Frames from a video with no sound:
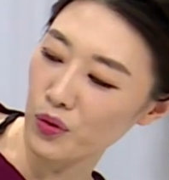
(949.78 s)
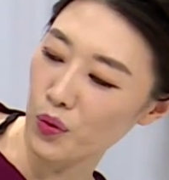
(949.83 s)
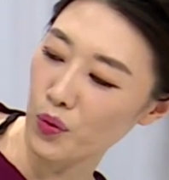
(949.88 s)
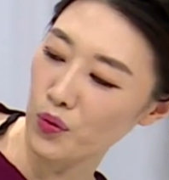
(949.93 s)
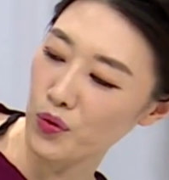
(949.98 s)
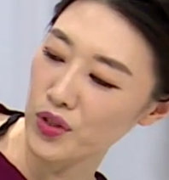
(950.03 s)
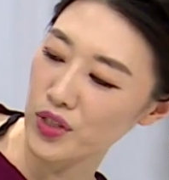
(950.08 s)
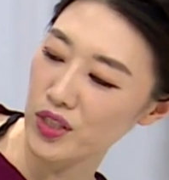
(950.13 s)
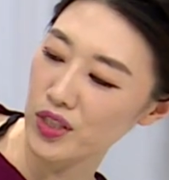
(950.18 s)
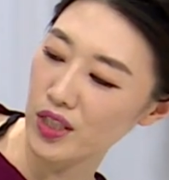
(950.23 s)

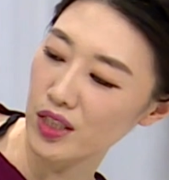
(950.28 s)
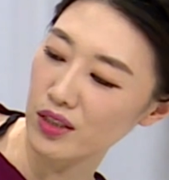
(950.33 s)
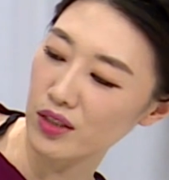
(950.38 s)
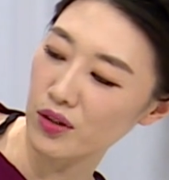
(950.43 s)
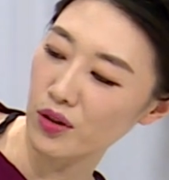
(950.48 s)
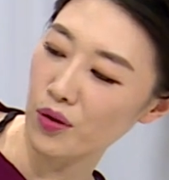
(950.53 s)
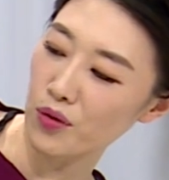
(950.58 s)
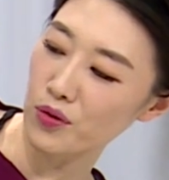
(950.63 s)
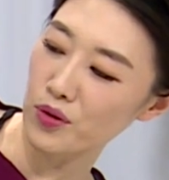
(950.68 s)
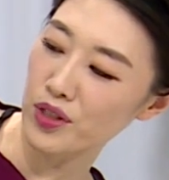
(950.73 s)
동시에
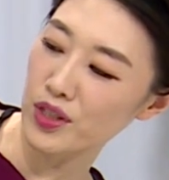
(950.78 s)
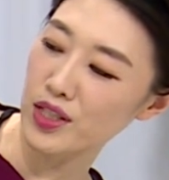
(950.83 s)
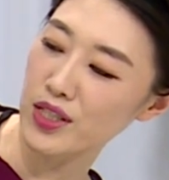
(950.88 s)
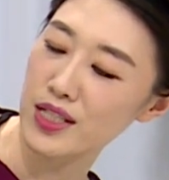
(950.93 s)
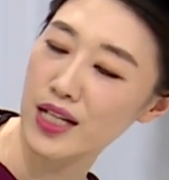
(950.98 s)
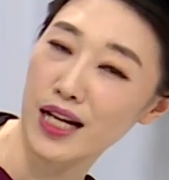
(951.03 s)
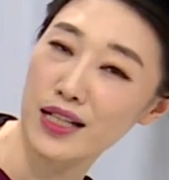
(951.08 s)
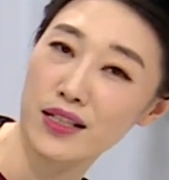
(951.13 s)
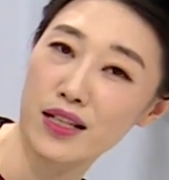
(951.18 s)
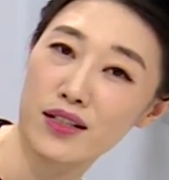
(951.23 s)
들어올리는
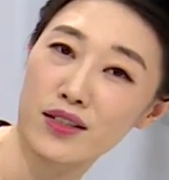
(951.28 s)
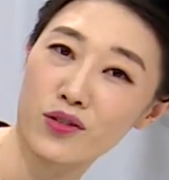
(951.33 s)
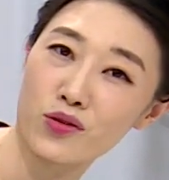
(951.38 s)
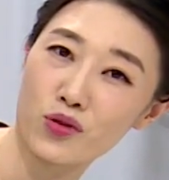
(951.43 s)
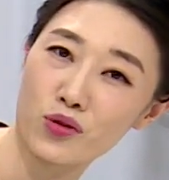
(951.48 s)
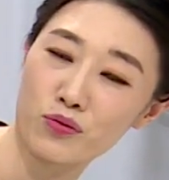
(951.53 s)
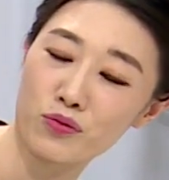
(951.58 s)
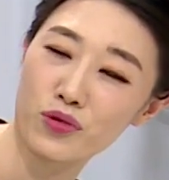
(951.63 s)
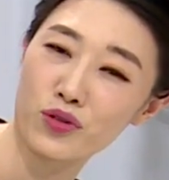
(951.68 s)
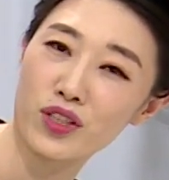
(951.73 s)
자세를
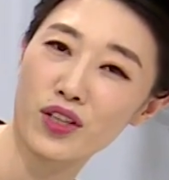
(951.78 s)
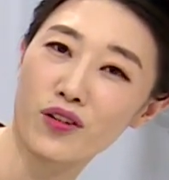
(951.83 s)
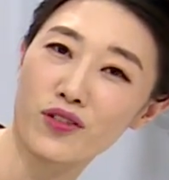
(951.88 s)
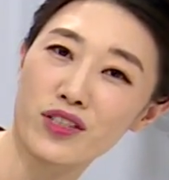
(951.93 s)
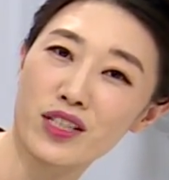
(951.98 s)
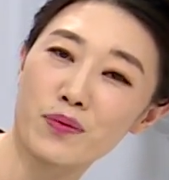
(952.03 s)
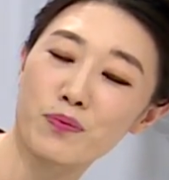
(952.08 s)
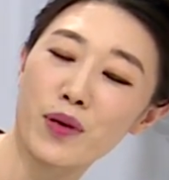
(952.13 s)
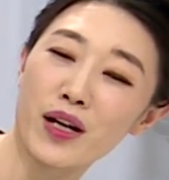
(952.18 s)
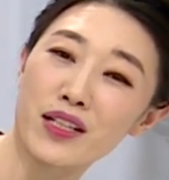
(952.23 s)
충분히
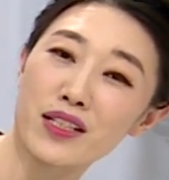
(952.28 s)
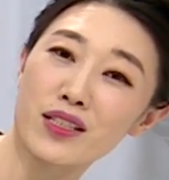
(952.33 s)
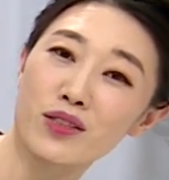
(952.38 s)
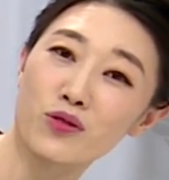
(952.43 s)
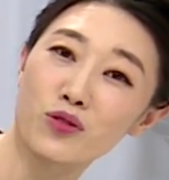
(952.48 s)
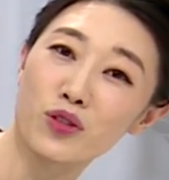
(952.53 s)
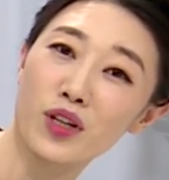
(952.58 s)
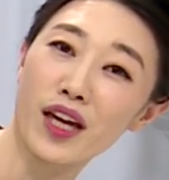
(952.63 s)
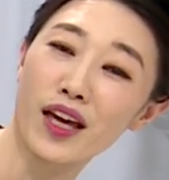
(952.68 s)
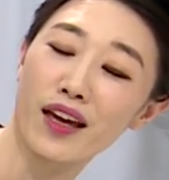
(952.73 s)
연습하신
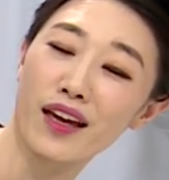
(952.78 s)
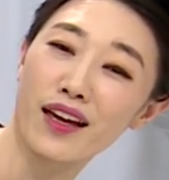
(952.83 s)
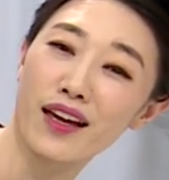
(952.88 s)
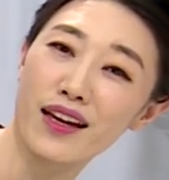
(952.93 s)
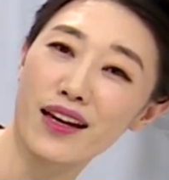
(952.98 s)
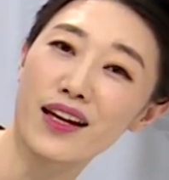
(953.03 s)
후에